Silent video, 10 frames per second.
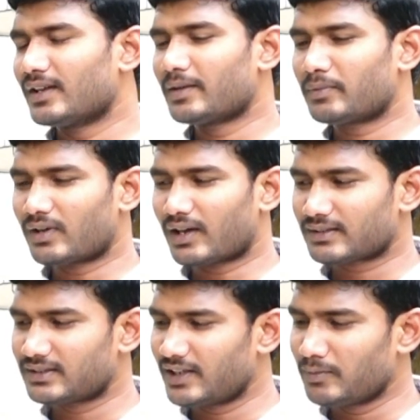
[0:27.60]
ఇప్పుడు
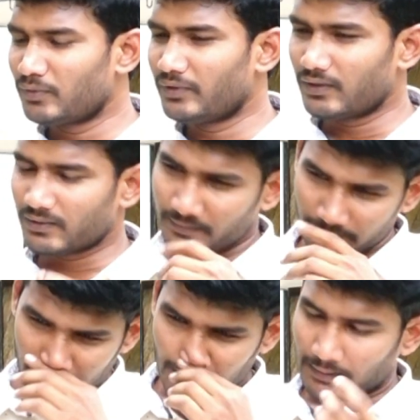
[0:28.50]
ఆర్ఎక్స్ హండ్రెడ్ మూవీలో
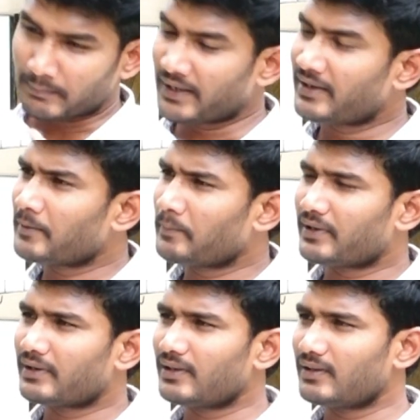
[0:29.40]
బైక్ నేమ్
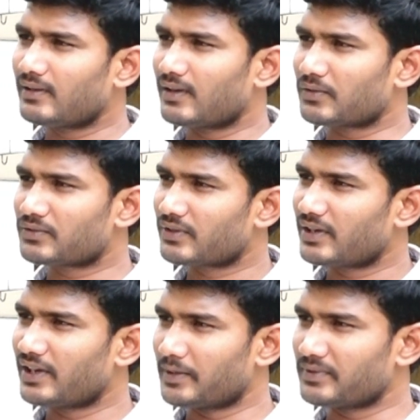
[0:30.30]
పెట్టి లవ్
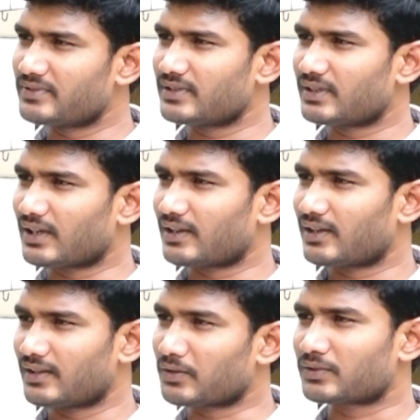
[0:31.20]
స్టోరీ నడిపించి కథ
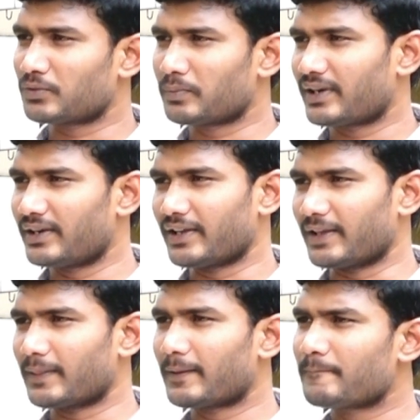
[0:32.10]
ఒక సూపర్ హిట్
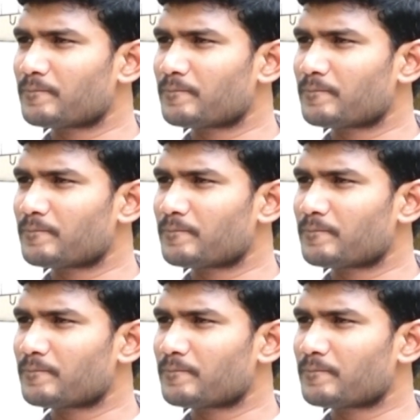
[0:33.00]
అయింది